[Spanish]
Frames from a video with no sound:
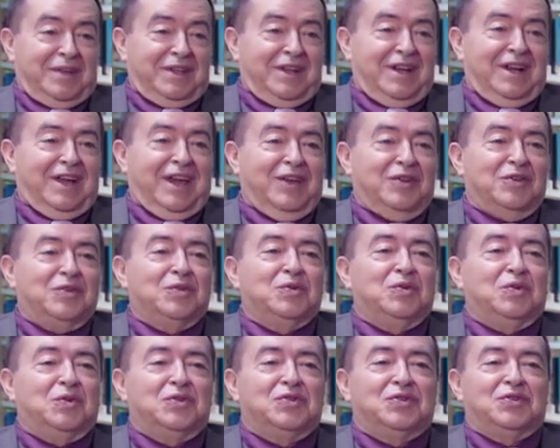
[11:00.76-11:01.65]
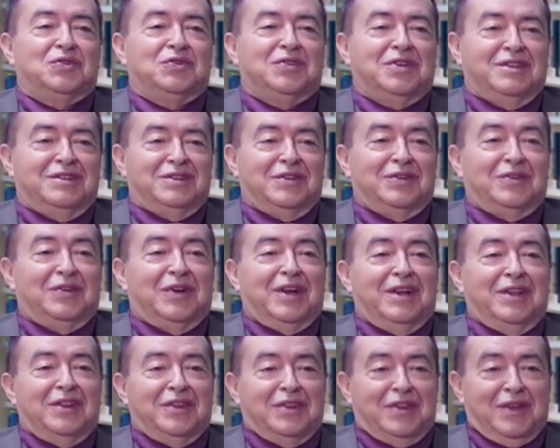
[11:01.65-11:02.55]
¿verdad? En aquellos cursos que se Cuando
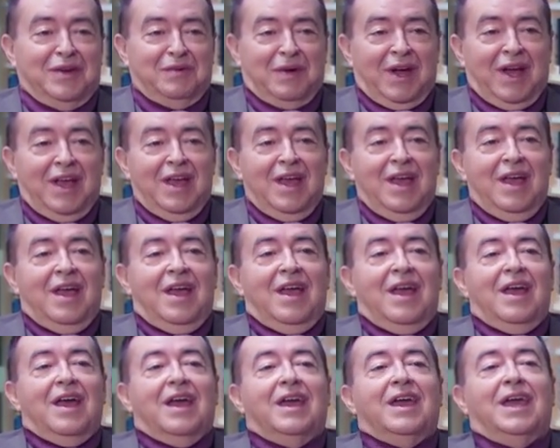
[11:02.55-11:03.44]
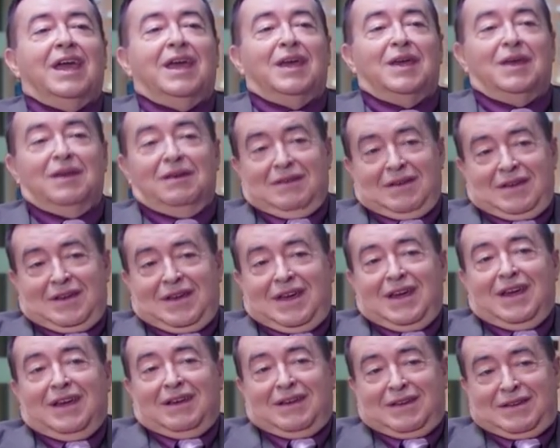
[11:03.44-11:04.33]
íbamos tanto a Melilla. Que,
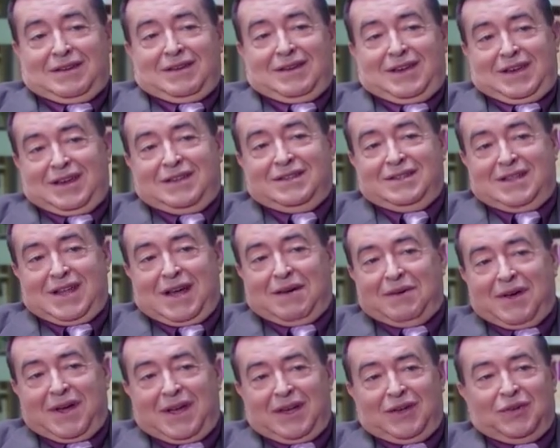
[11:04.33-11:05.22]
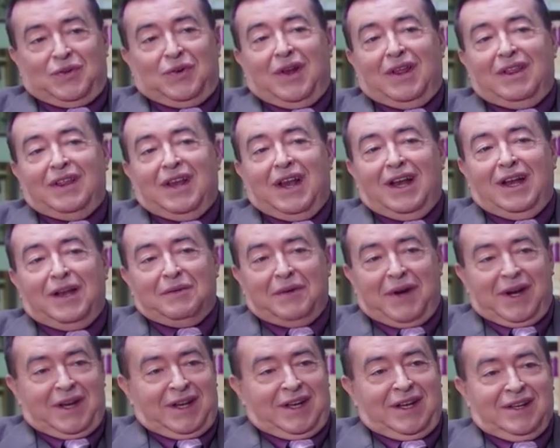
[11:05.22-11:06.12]
estaba en una de las
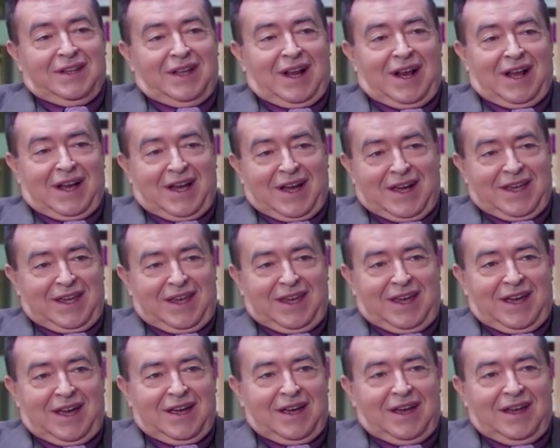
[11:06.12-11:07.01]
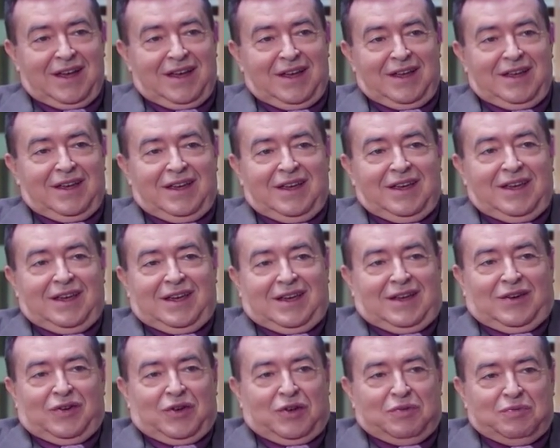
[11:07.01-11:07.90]
librerías de la calle, mm. eh,
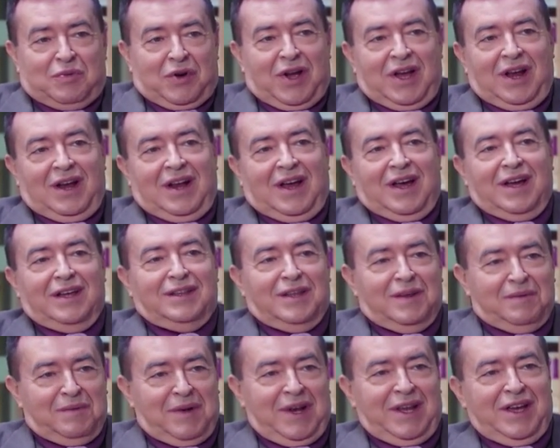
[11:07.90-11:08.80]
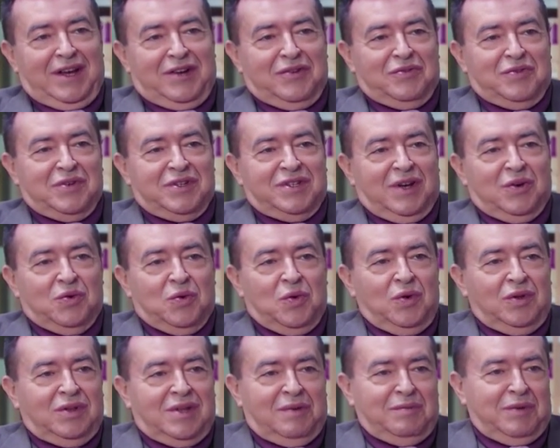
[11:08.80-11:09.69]
y no es porque la gente de Melilla no fuese
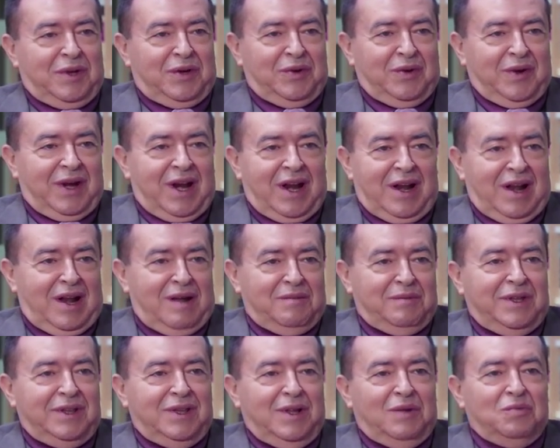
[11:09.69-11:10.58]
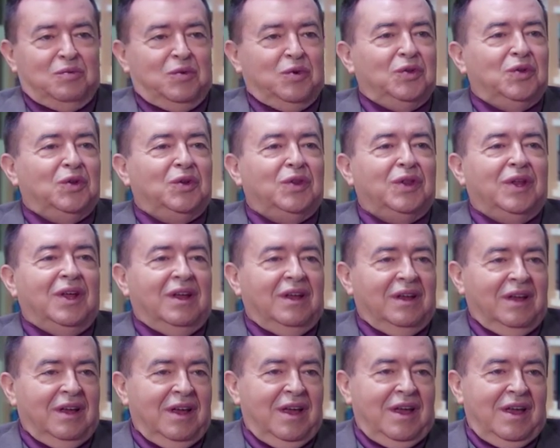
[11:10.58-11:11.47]
culta, pero era realmente el mundo
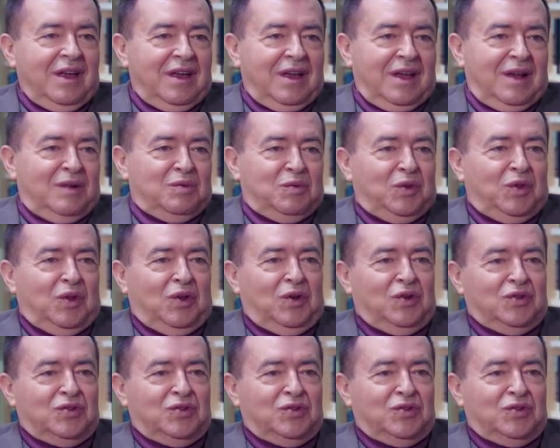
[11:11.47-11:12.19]
de, el mundo de